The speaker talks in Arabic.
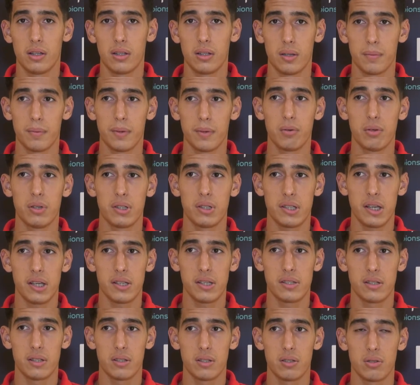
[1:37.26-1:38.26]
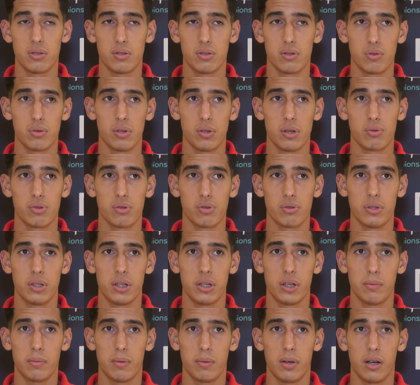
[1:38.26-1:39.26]
دابا وليت حسن شويه
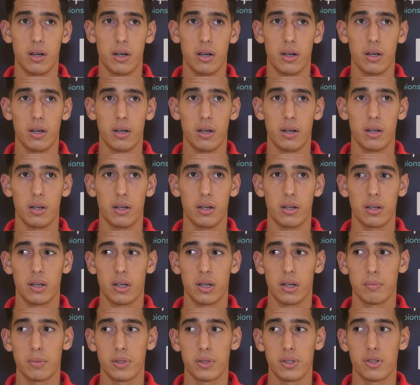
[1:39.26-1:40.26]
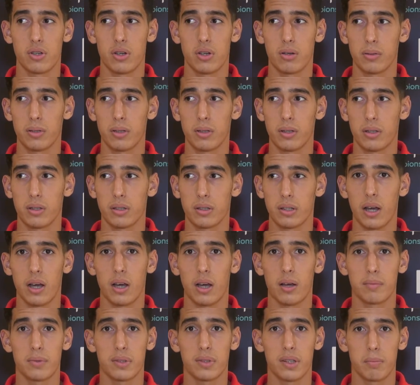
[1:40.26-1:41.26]
بشويه مع كان نشكر
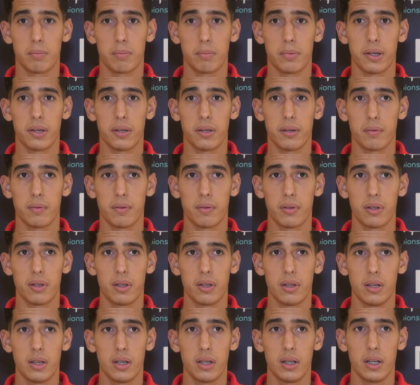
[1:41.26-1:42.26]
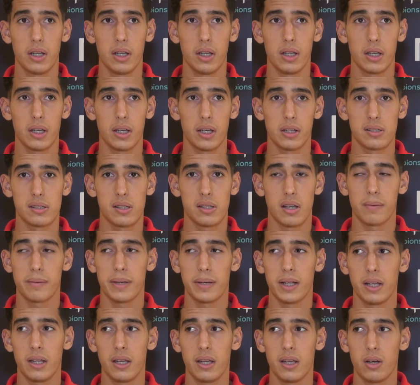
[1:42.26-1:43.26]
الطاقم الطبي اللي كان سهر
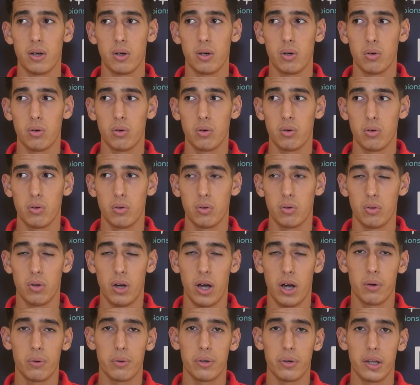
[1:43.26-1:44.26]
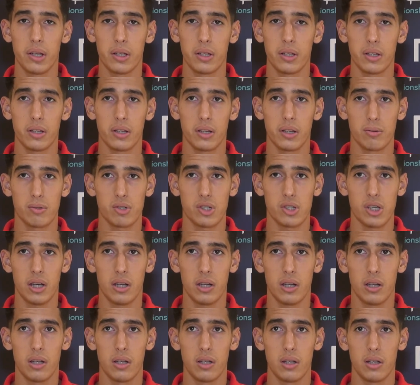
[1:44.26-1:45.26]
عليا وعاوني اني نرجع
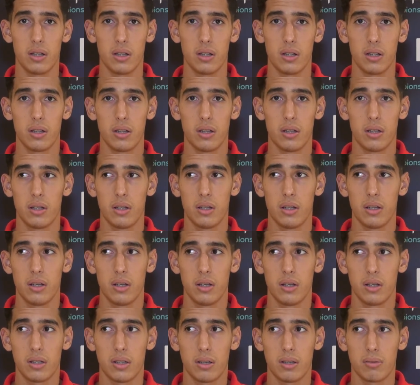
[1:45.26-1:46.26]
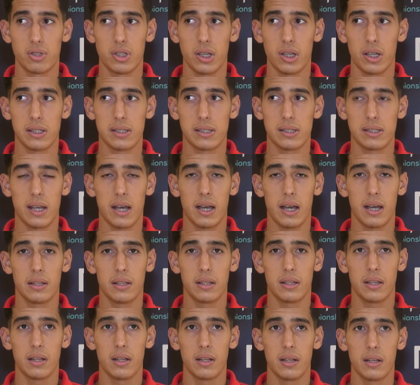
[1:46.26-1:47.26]
نرجع للصحه
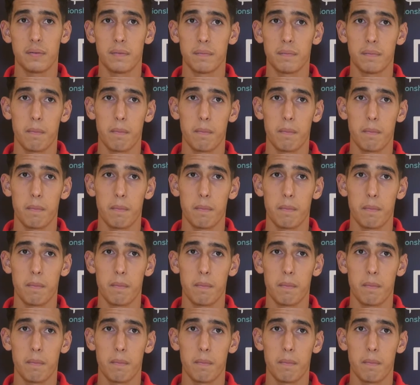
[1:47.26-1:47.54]
ديالي